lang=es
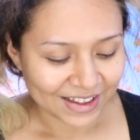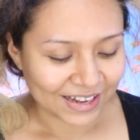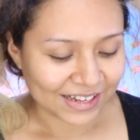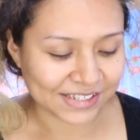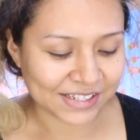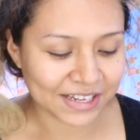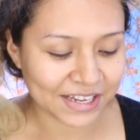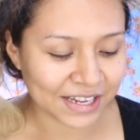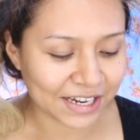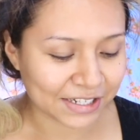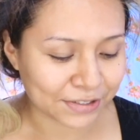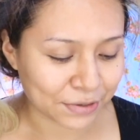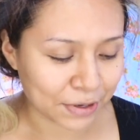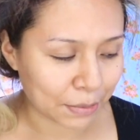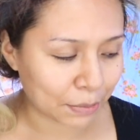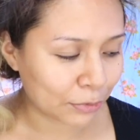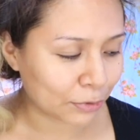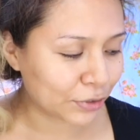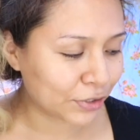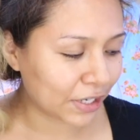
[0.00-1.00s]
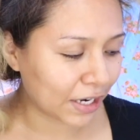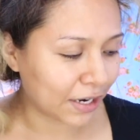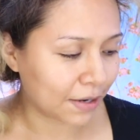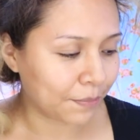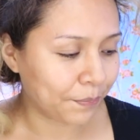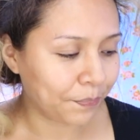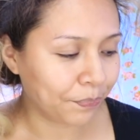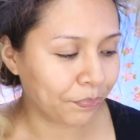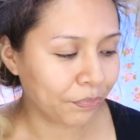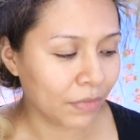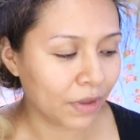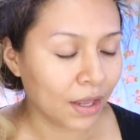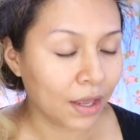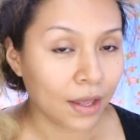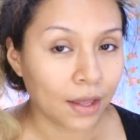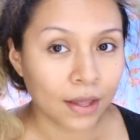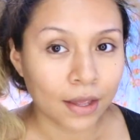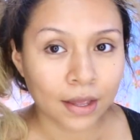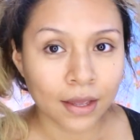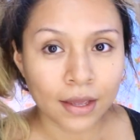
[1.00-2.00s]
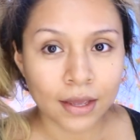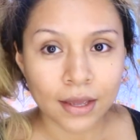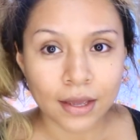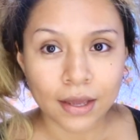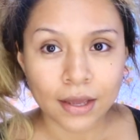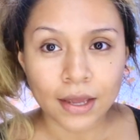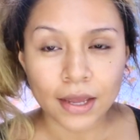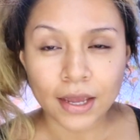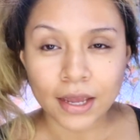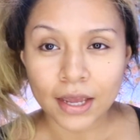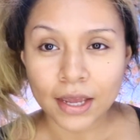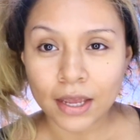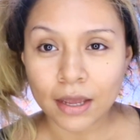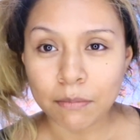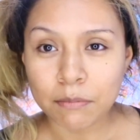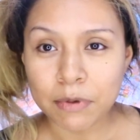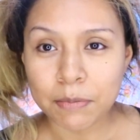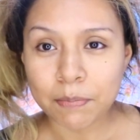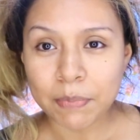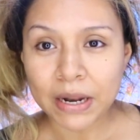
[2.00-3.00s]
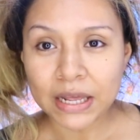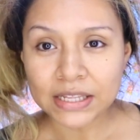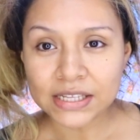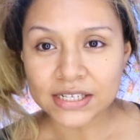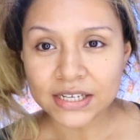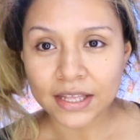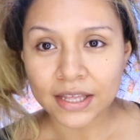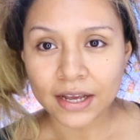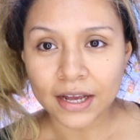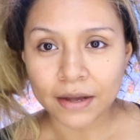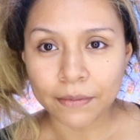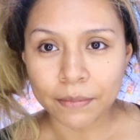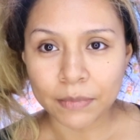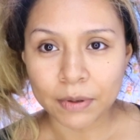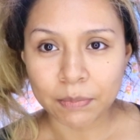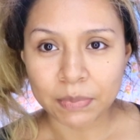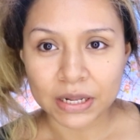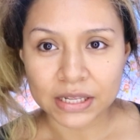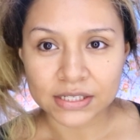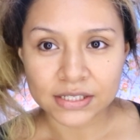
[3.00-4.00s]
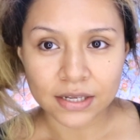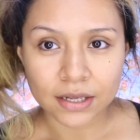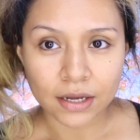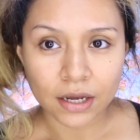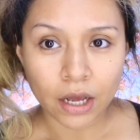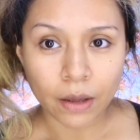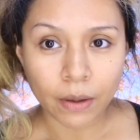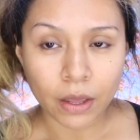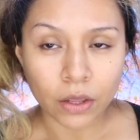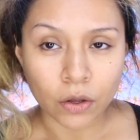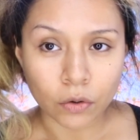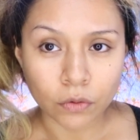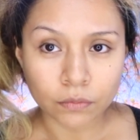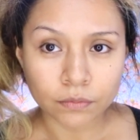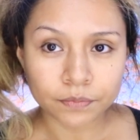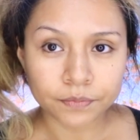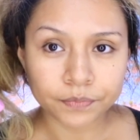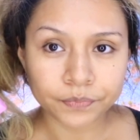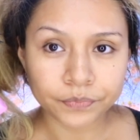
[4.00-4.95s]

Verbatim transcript: Así que les voy a mostrar. Eh, mi, plancha de, mi plancha de cabello,